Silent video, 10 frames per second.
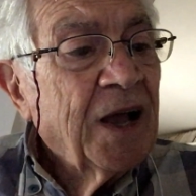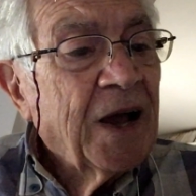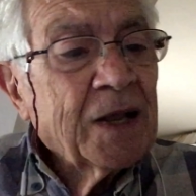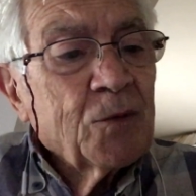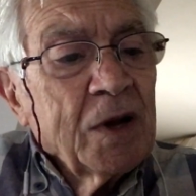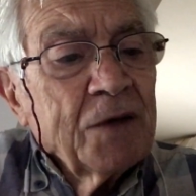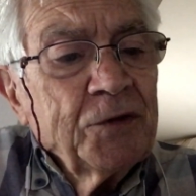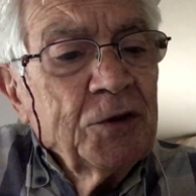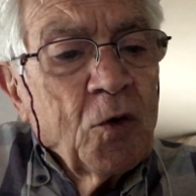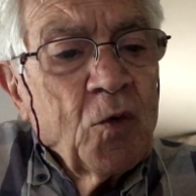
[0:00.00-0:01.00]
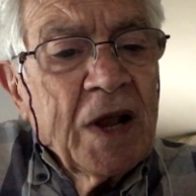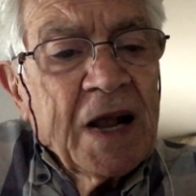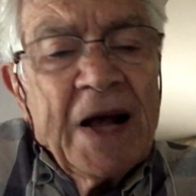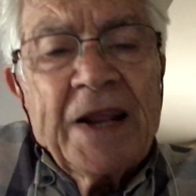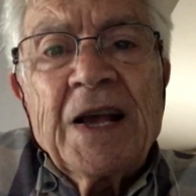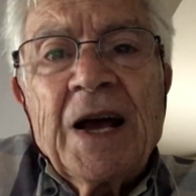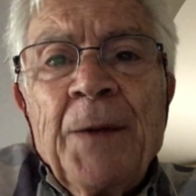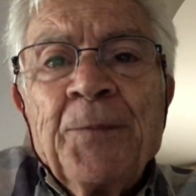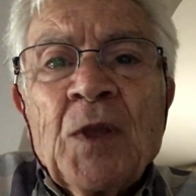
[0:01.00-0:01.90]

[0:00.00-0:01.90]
alla quale affidò quella carica